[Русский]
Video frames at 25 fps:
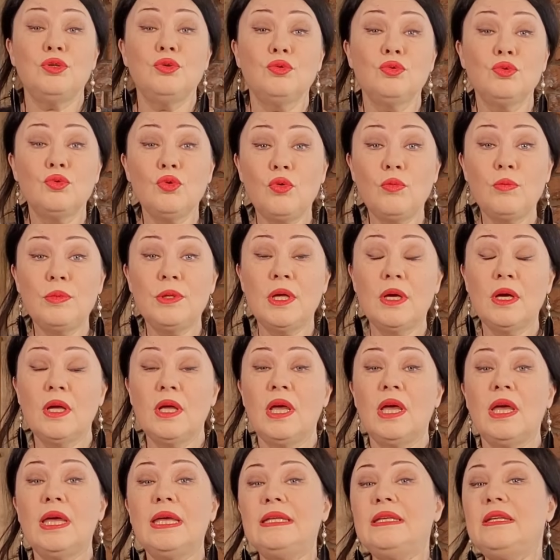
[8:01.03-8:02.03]
удобно.
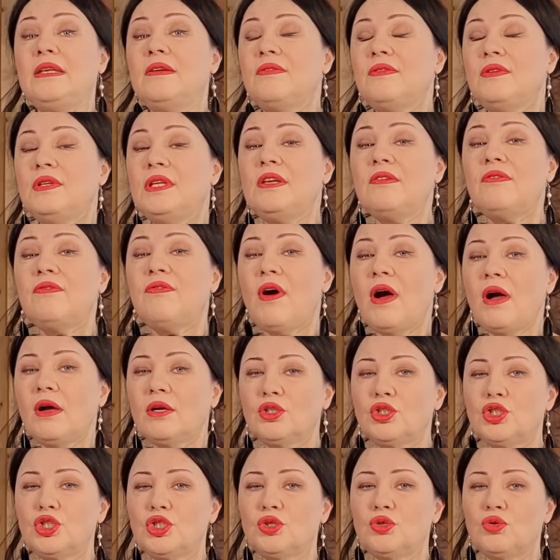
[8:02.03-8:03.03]
Не, не
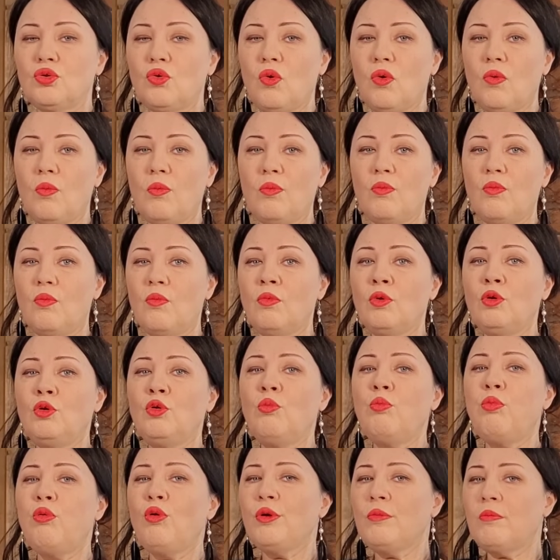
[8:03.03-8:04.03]
факт, что
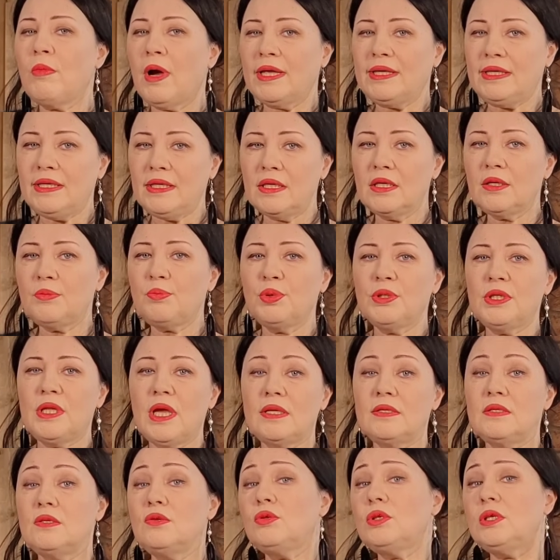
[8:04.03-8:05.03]
любой махер
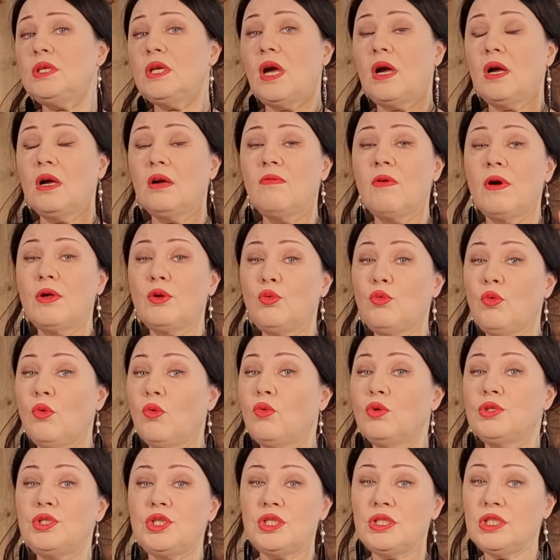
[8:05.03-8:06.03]
подойдет, я говорю
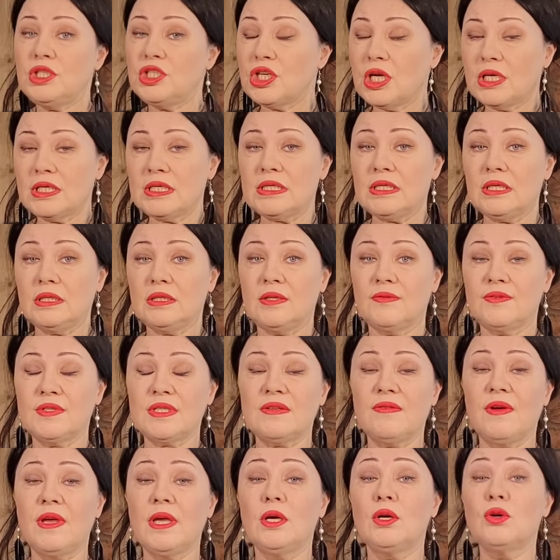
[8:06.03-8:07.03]
очень часто это в
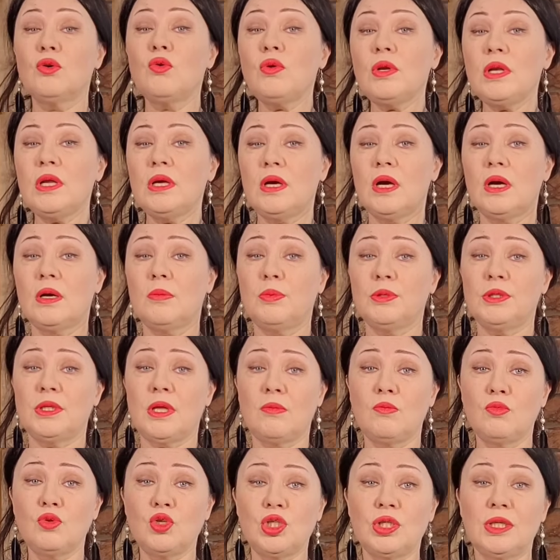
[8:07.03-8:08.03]
своих роликах,
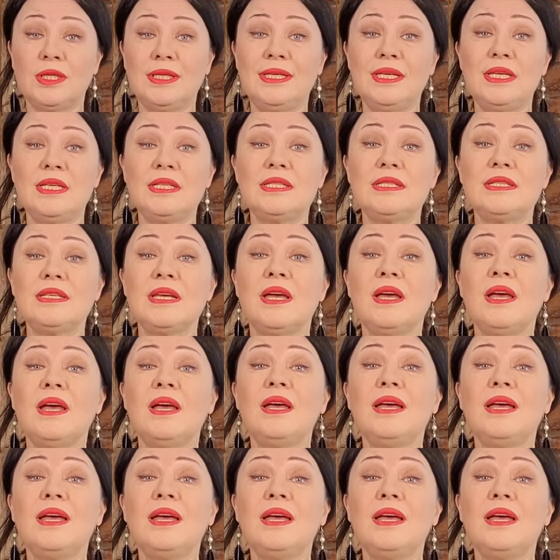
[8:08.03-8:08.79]
потому что есть